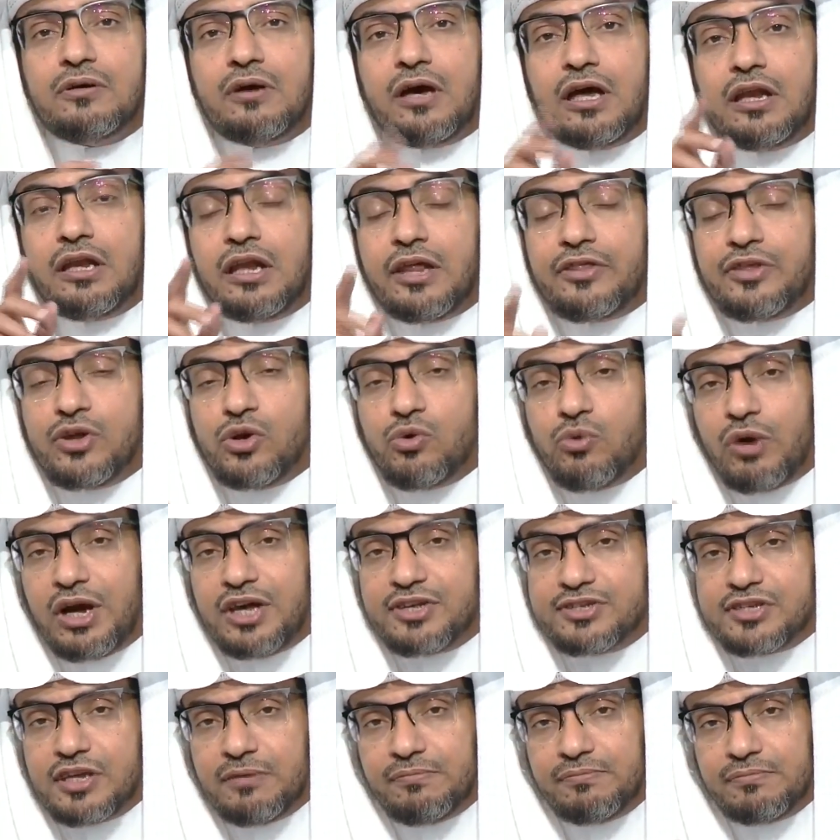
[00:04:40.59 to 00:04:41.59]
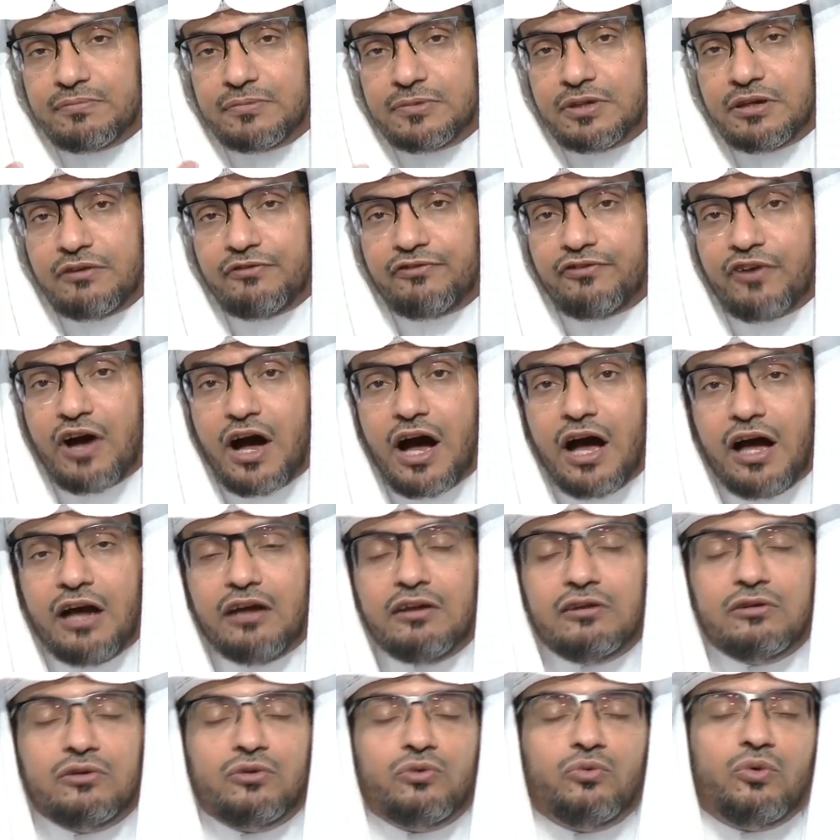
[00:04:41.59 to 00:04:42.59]
الذي هو اسم
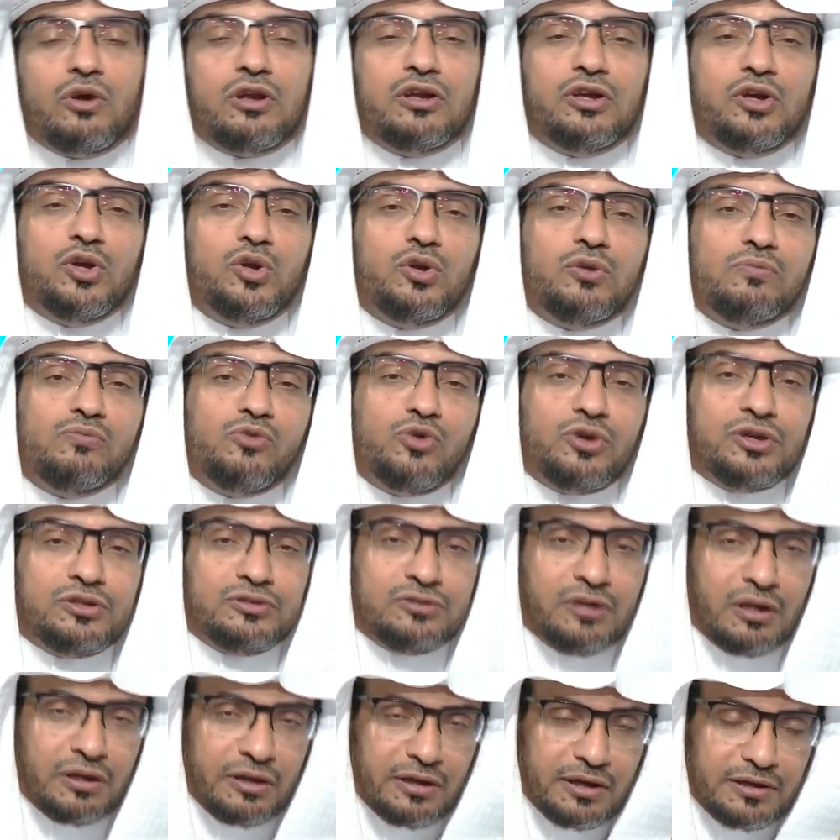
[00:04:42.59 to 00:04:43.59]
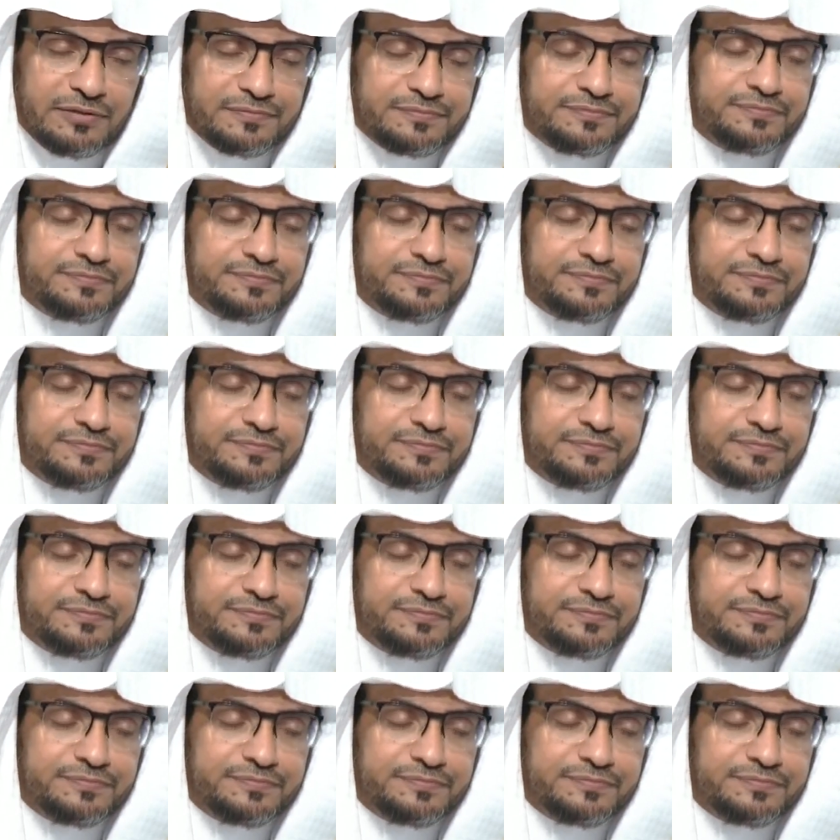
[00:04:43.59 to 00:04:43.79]
فاعل والعلم عند الله